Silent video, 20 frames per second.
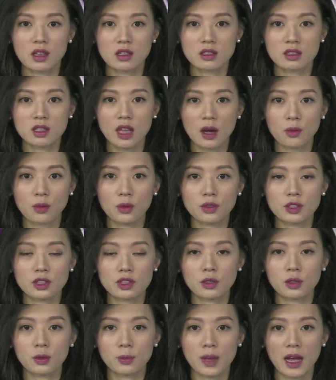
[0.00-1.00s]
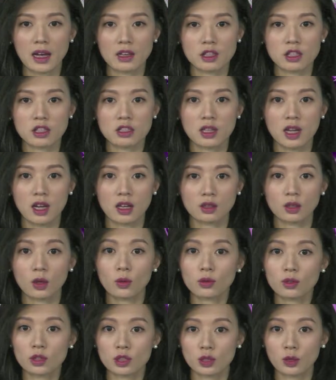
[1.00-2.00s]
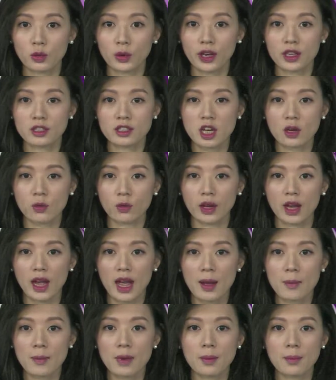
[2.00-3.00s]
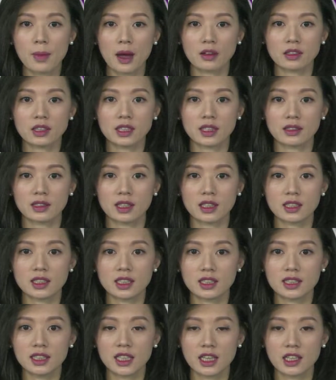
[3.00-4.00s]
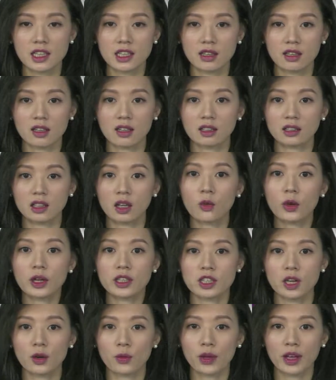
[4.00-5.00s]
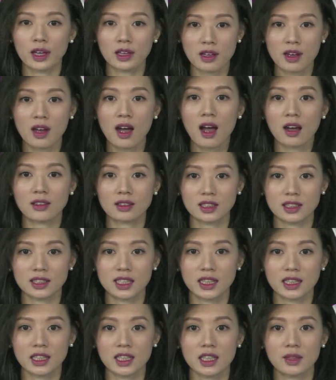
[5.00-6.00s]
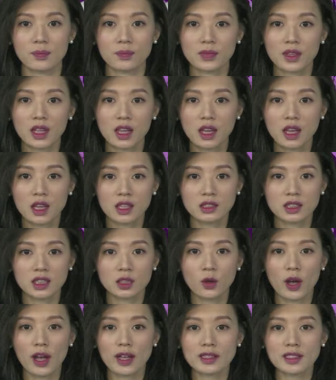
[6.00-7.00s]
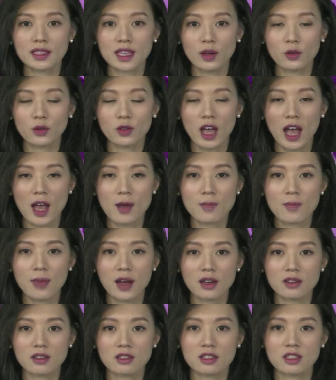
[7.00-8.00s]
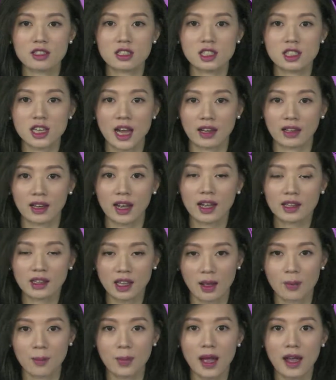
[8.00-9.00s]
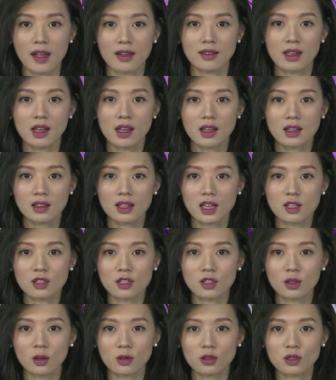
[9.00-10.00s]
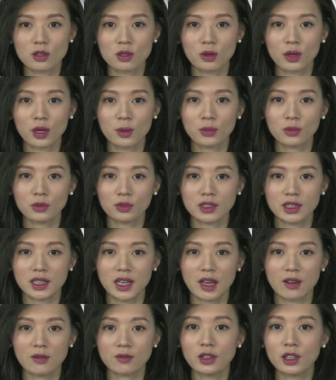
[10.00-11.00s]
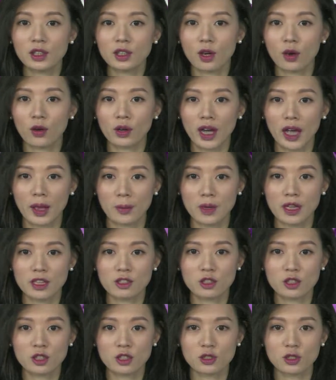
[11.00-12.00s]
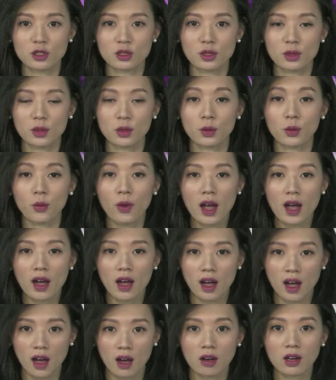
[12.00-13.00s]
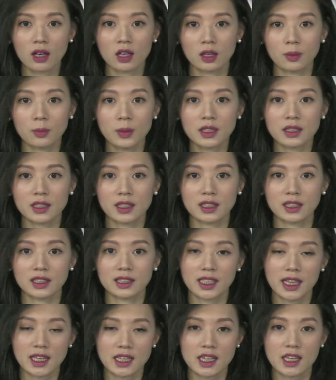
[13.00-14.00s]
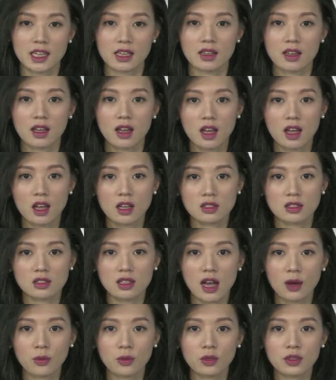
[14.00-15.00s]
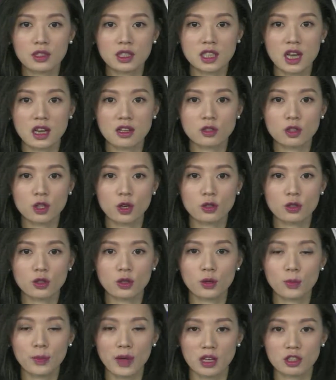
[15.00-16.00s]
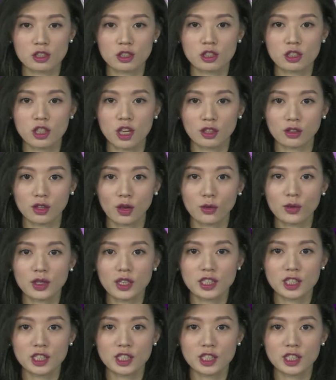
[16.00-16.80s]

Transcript: Starwood 表示了董事会认为安邦保险的新建议可能会成为更好的建议。集团将与安邦是展开谈判，但是董事会目前未有改变支持与万豪合并的一个建议。Starwood 上周就表示了同意